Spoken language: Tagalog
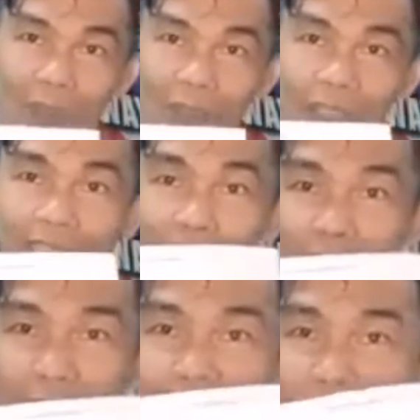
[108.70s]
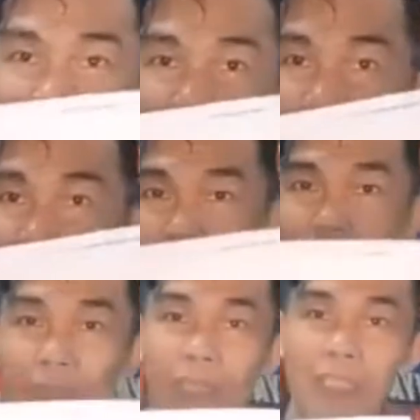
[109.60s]
hindi kayo magsawa na
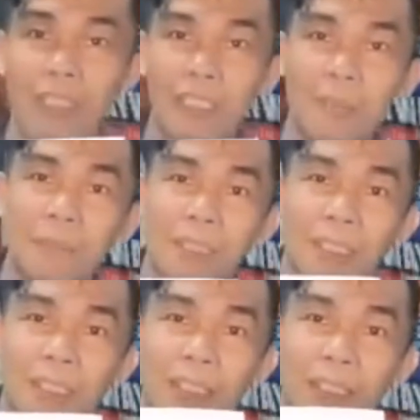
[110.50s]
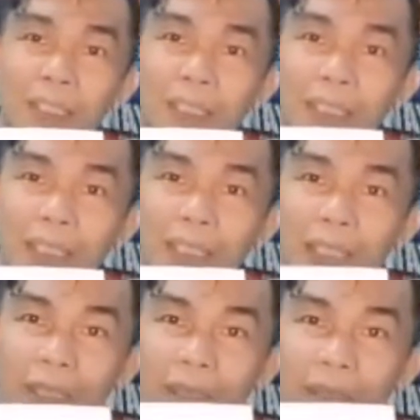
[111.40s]
sumuporta sa ating mga
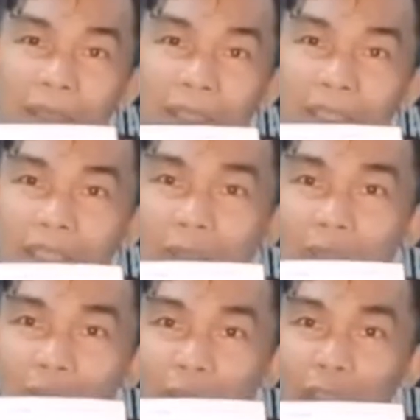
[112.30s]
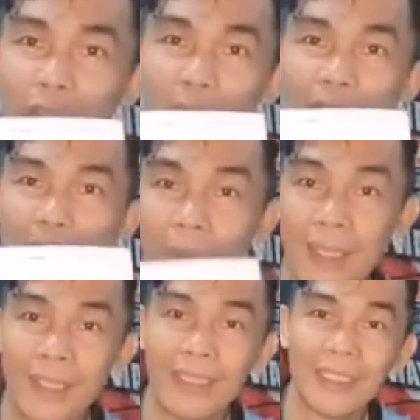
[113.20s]
ginagawang video, mga
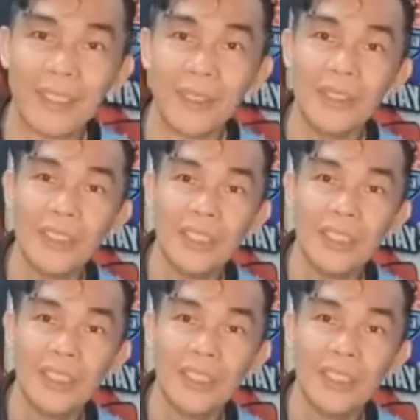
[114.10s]
vlog, no?